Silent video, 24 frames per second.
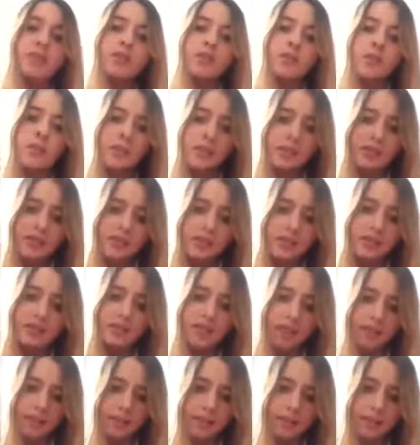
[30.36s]
Çünkü
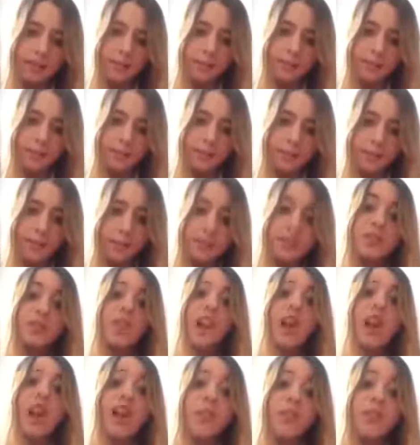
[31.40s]
sizler
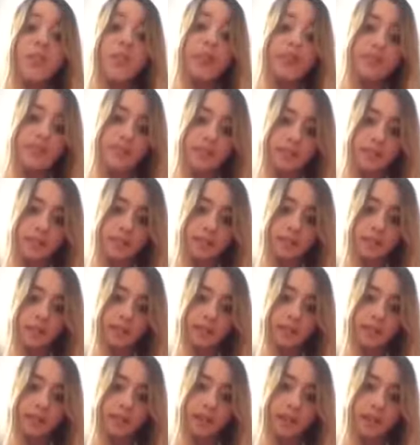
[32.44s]
daha
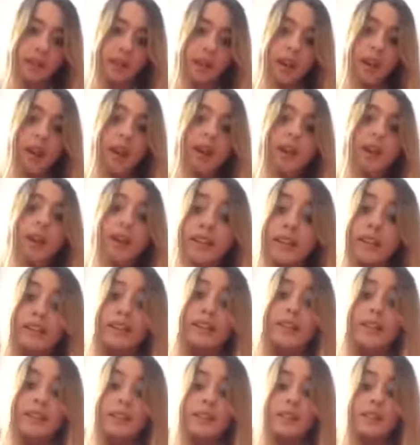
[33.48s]
fazlasını ha- hak
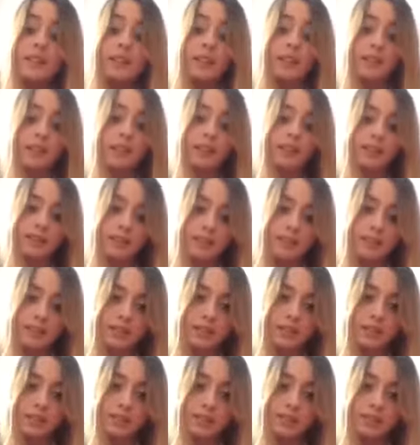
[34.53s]
eden insanlarsınız.
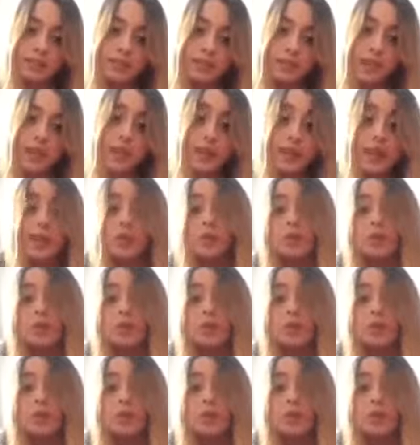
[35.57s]
Hak